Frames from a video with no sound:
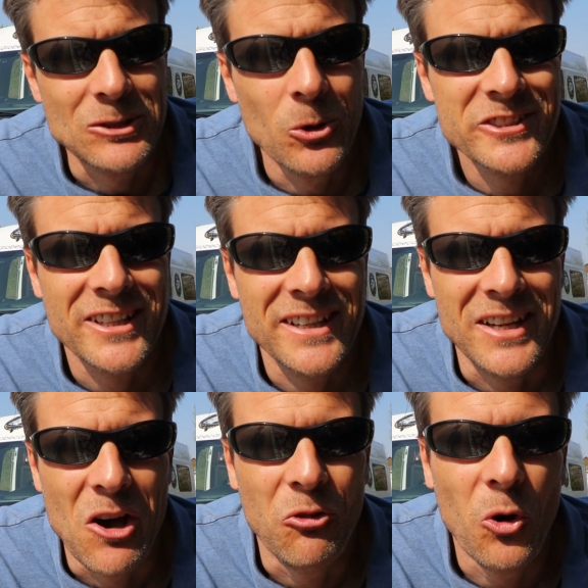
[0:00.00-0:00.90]
ist
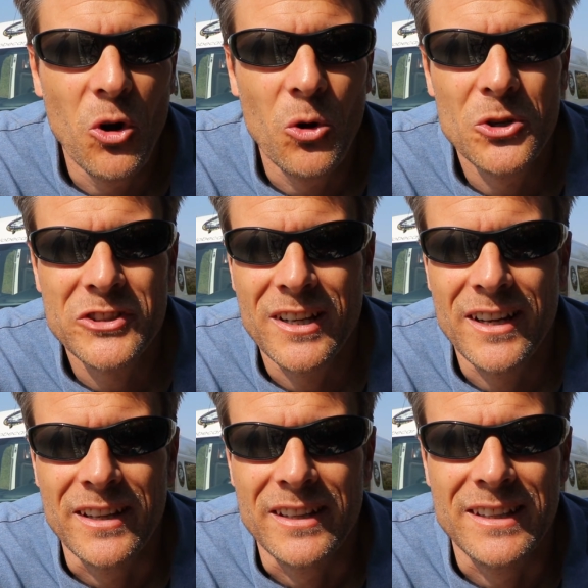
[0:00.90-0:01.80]
Ostern, frohe
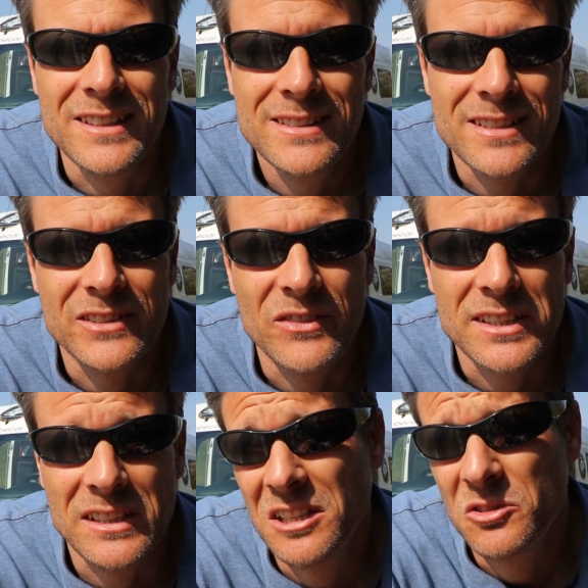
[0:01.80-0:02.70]
Ostern, genießt das
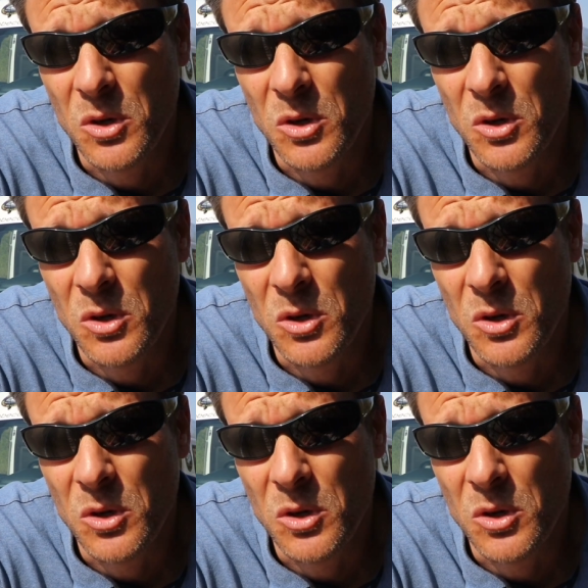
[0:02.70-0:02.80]
Wetter,